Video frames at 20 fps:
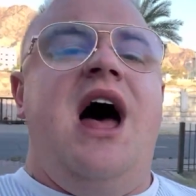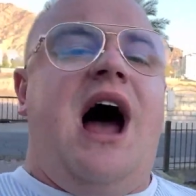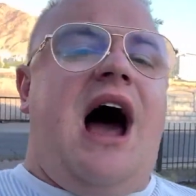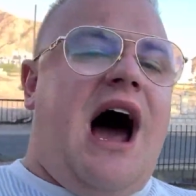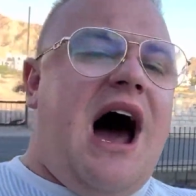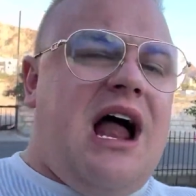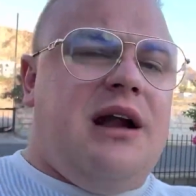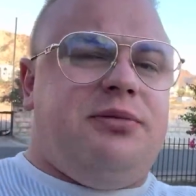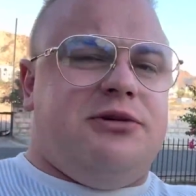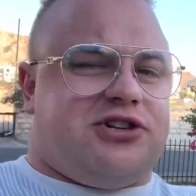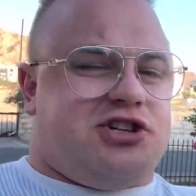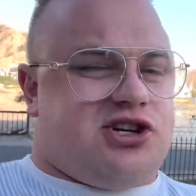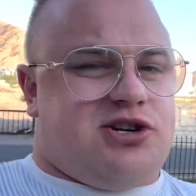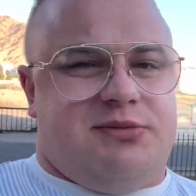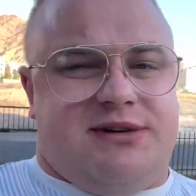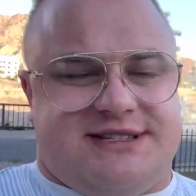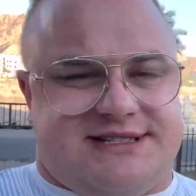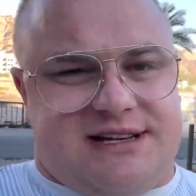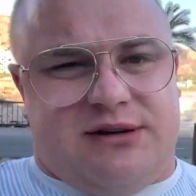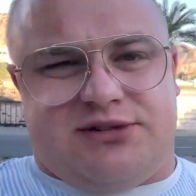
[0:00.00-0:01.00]
Albo
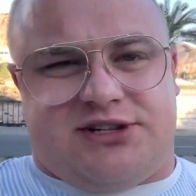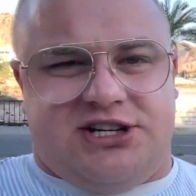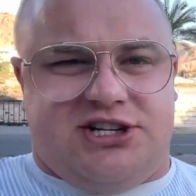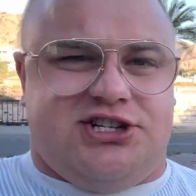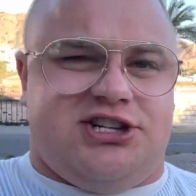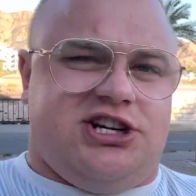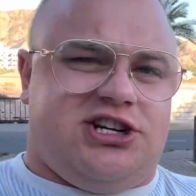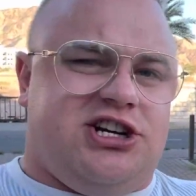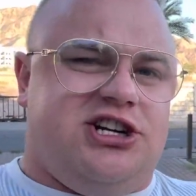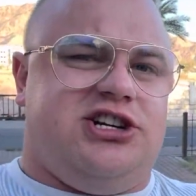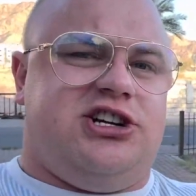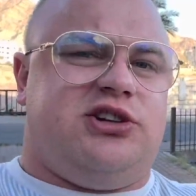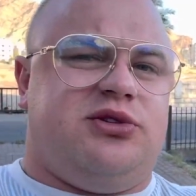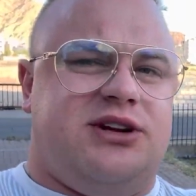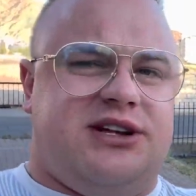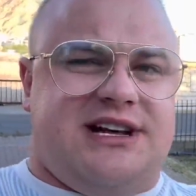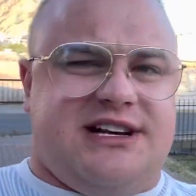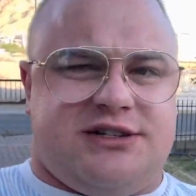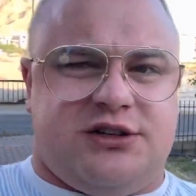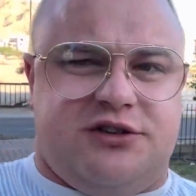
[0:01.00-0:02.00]
trzymasz cały czas 10 i do
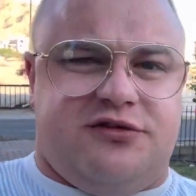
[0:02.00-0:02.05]
11,